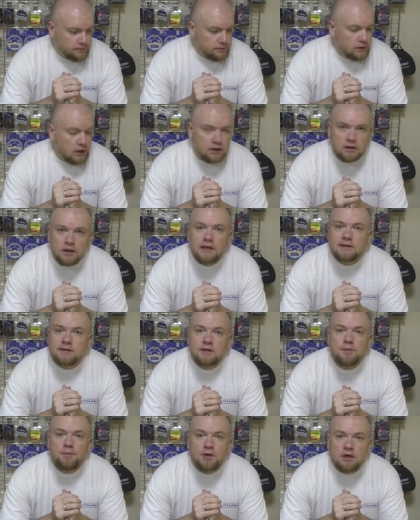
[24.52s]
одна из
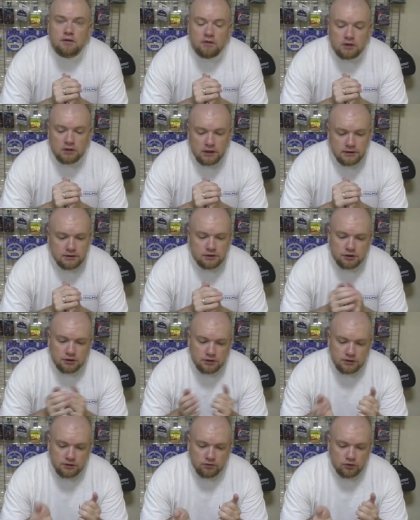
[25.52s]
не первых
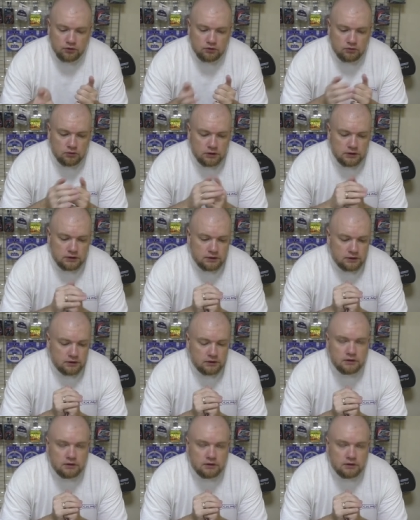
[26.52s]
ласточек сегодня у нас